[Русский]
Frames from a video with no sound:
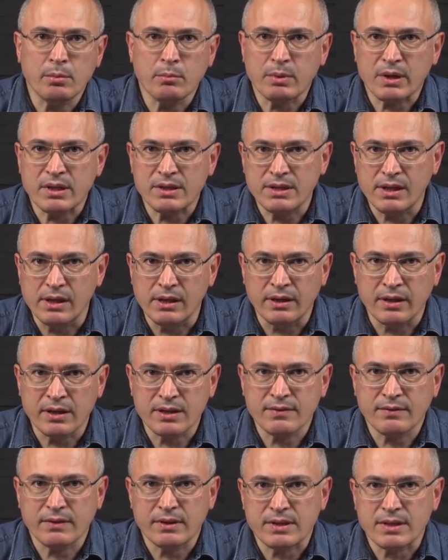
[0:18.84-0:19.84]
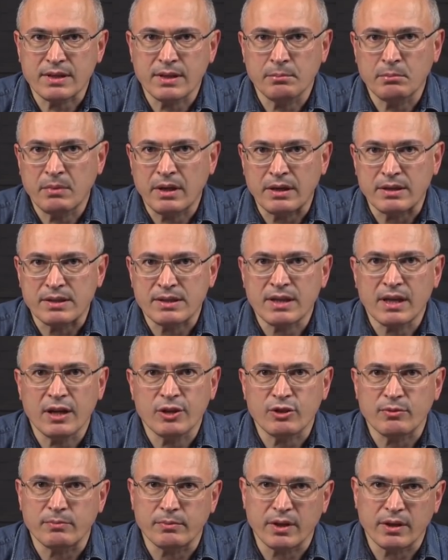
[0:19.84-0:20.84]
попросили назвать самые
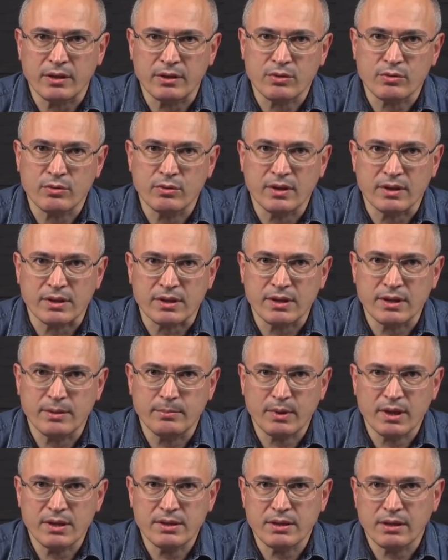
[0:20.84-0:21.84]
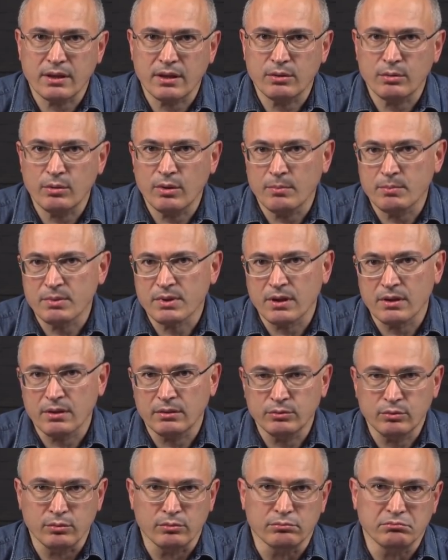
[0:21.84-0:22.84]
значимые государственные праздники, то я бы
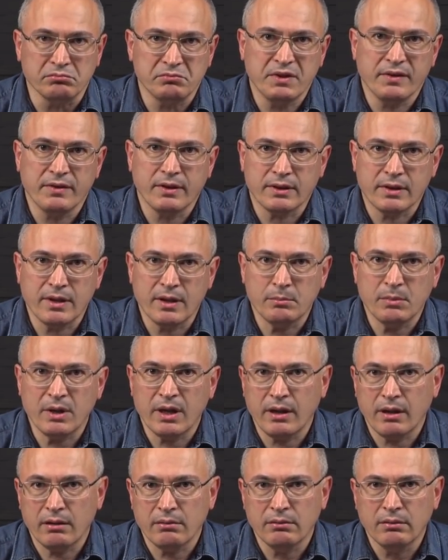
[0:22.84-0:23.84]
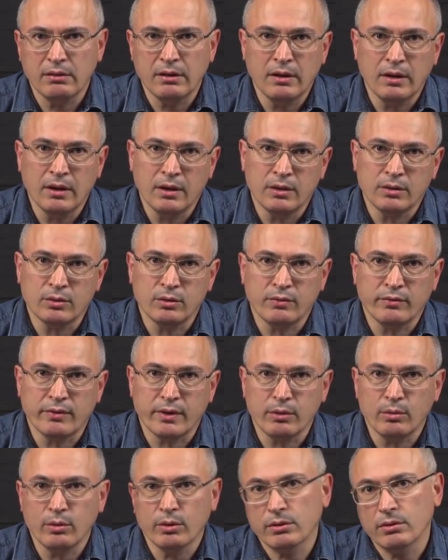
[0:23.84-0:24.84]
сказал, ну, 9 мая,
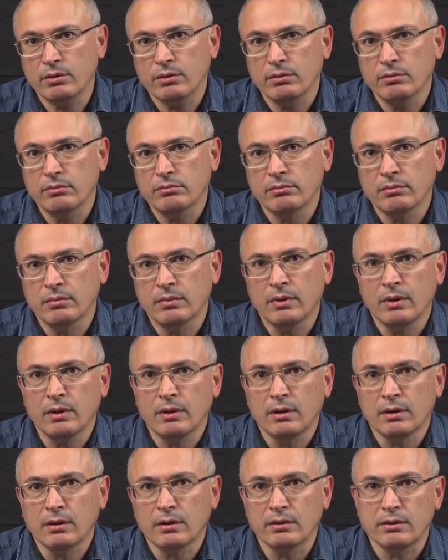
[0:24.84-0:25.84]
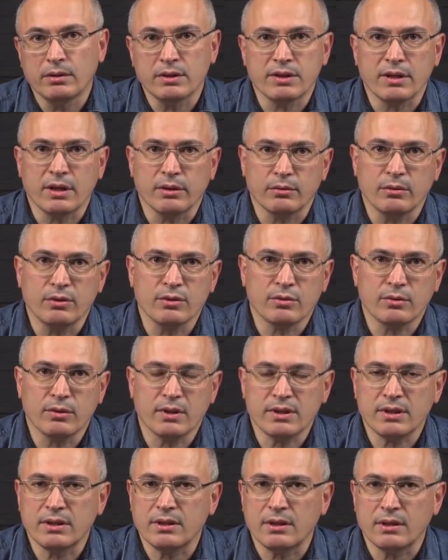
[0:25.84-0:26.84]
Новый год, не знаю, это
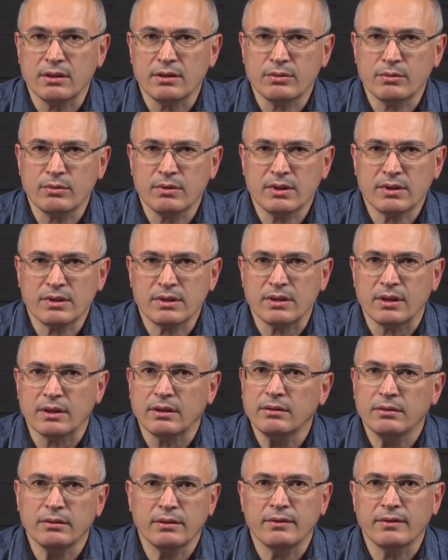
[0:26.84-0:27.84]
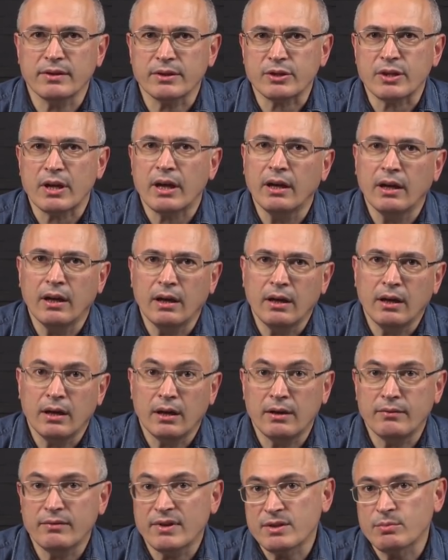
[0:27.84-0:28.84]
государственный, не государственный, неважно,
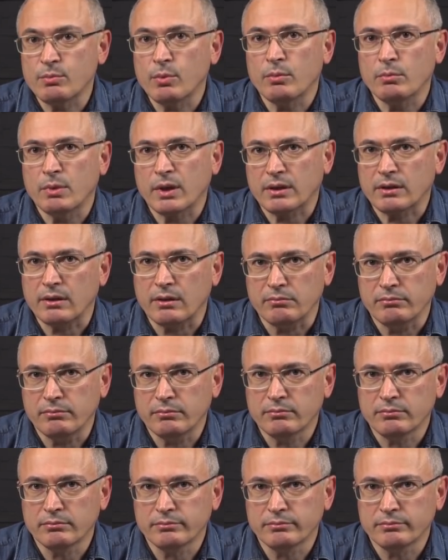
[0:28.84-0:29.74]
и 8 марта –